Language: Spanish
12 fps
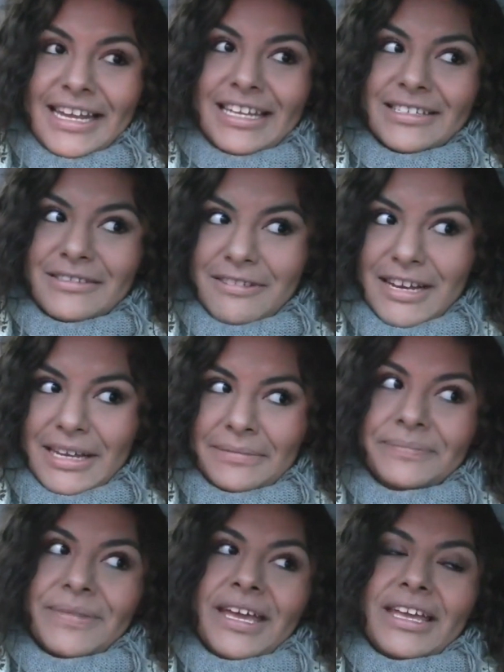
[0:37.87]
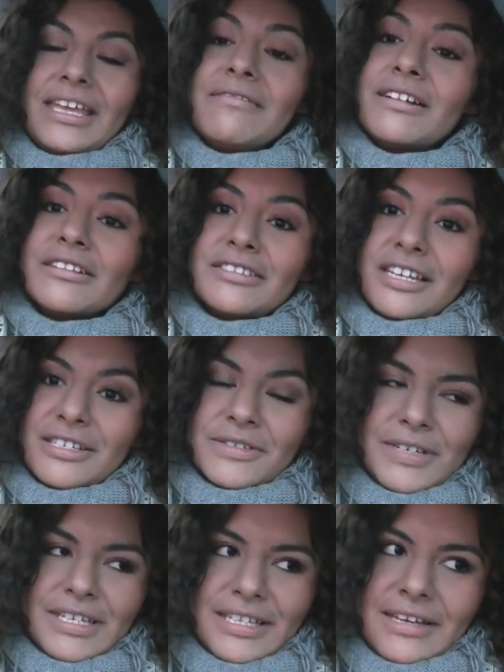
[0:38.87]
a la escuela, llevarnos a la
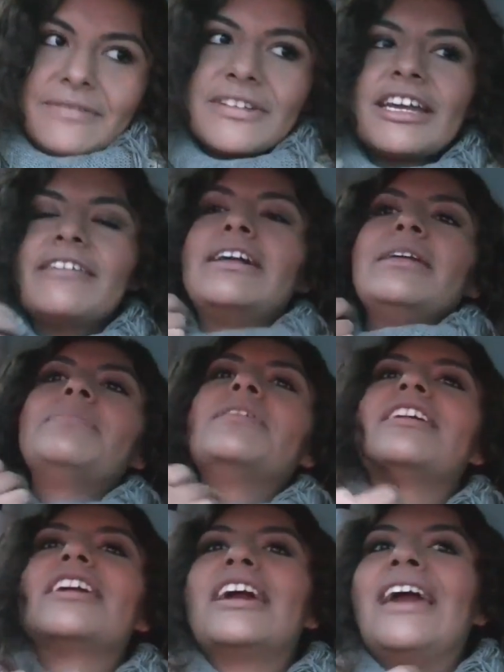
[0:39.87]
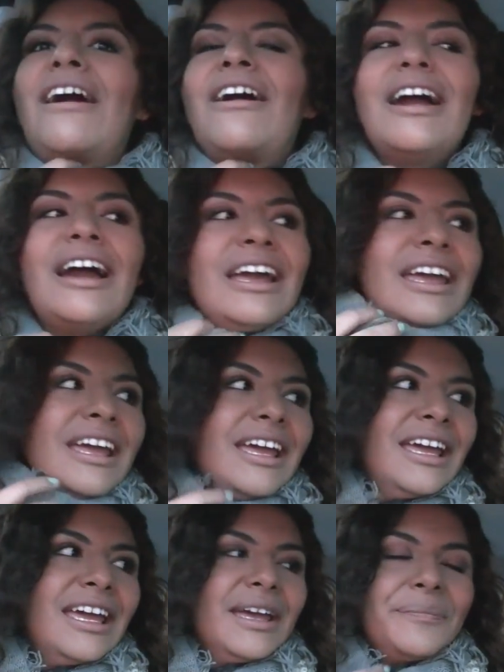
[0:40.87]
escuelita mía, ¿vale? Porque
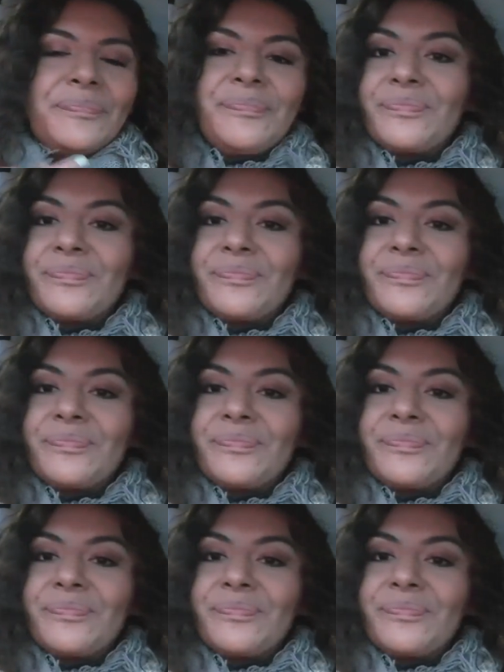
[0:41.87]
eh,